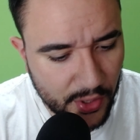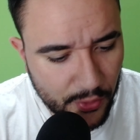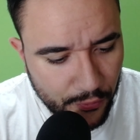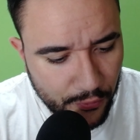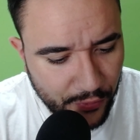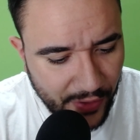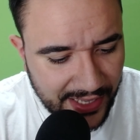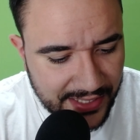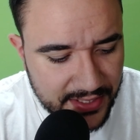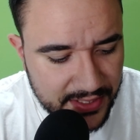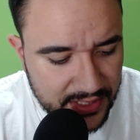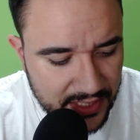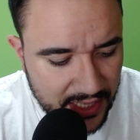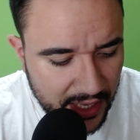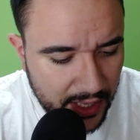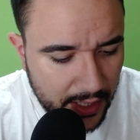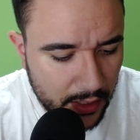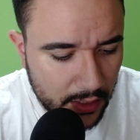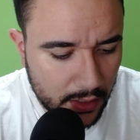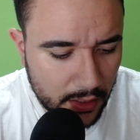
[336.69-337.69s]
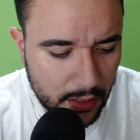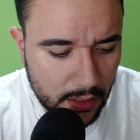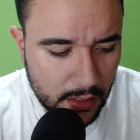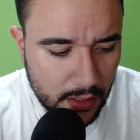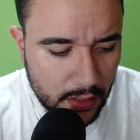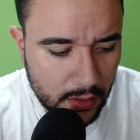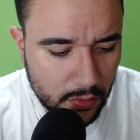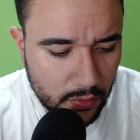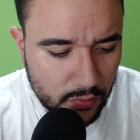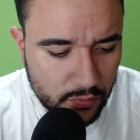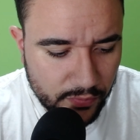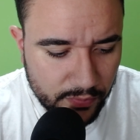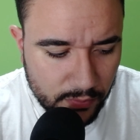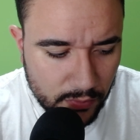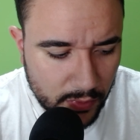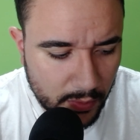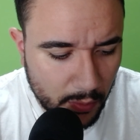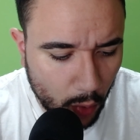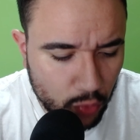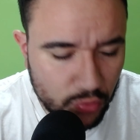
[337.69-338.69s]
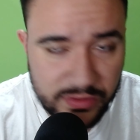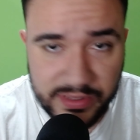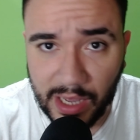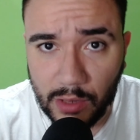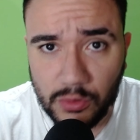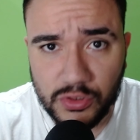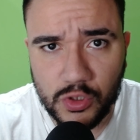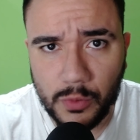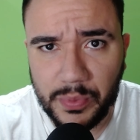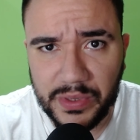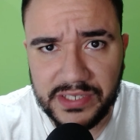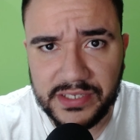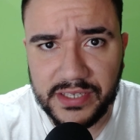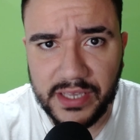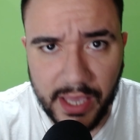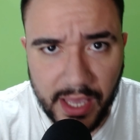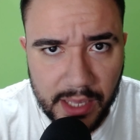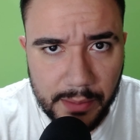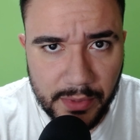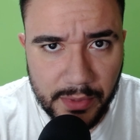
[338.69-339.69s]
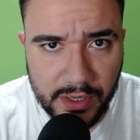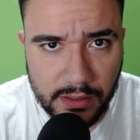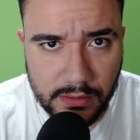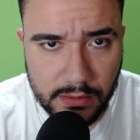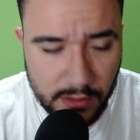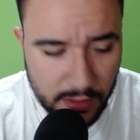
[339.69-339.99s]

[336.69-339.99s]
fazer, montar o seu PC Gamer.